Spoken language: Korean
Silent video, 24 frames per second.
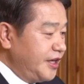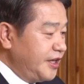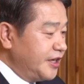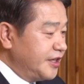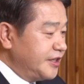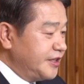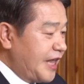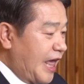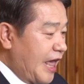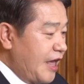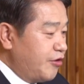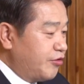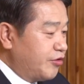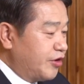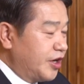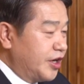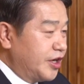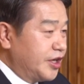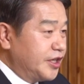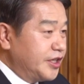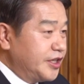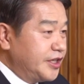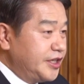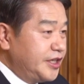이런
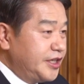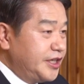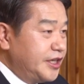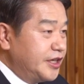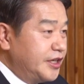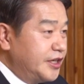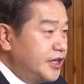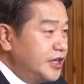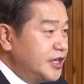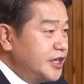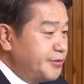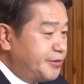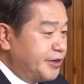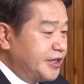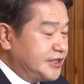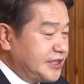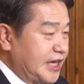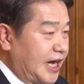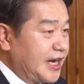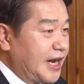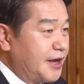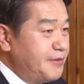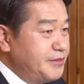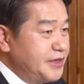내용을 언급을
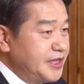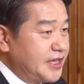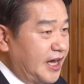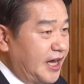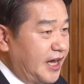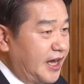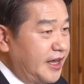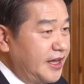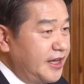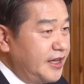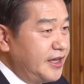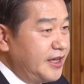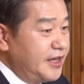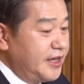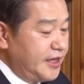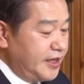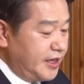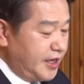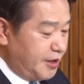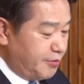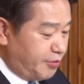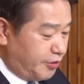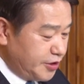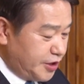잘 합니다.
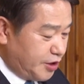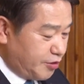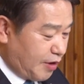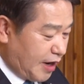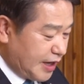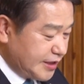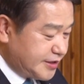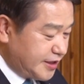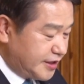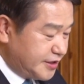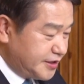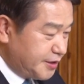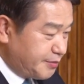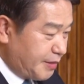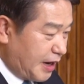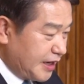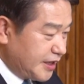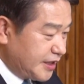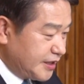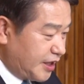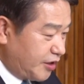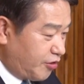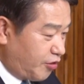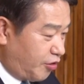일본이 와서 이제
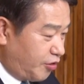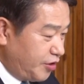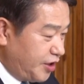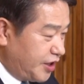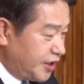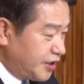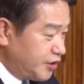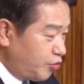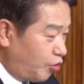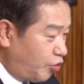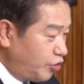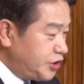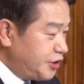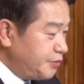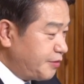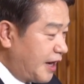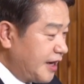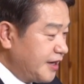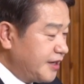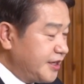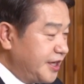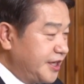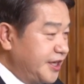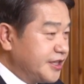말 그대로 이런
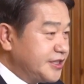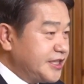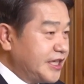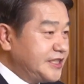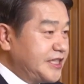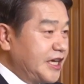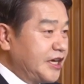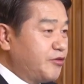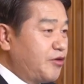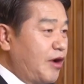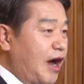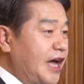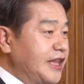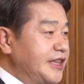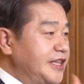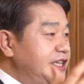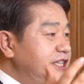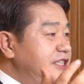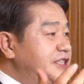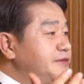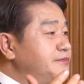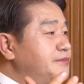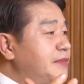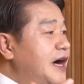50만 권의 역사책과 한
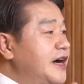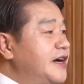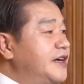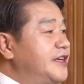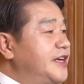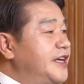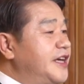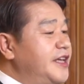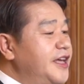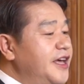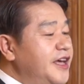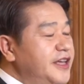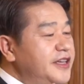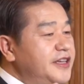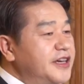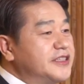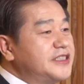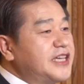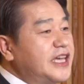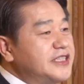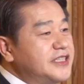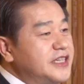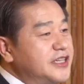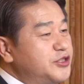20만 권의
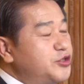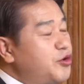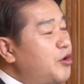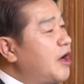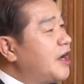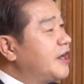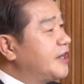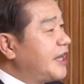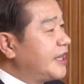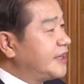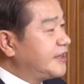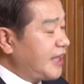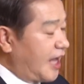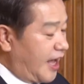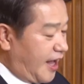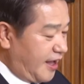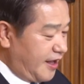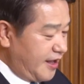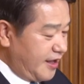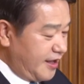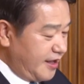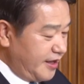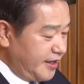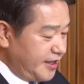역사서를 소각을
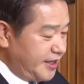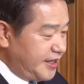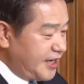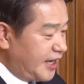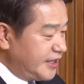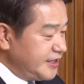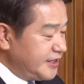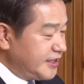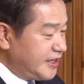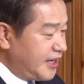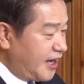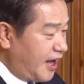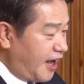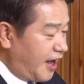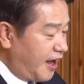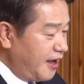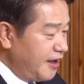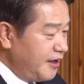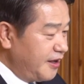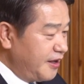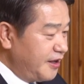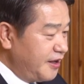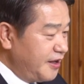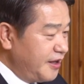했다.
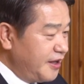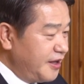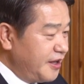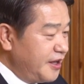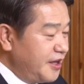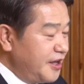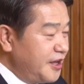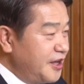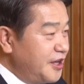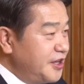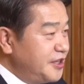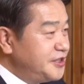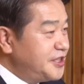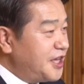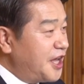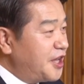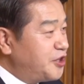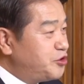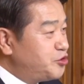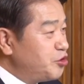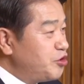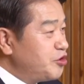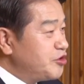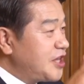이래하니까
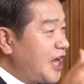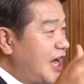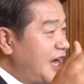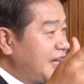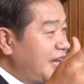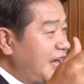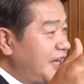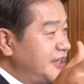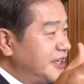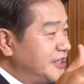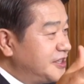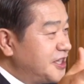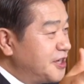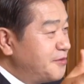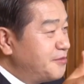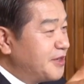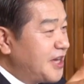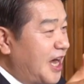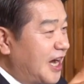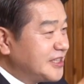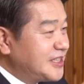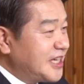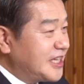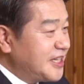이제 주류 사학에 계 있는
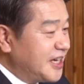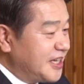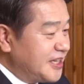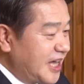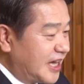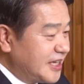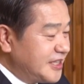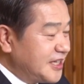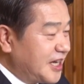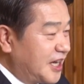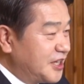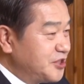젊은 학자들이 나서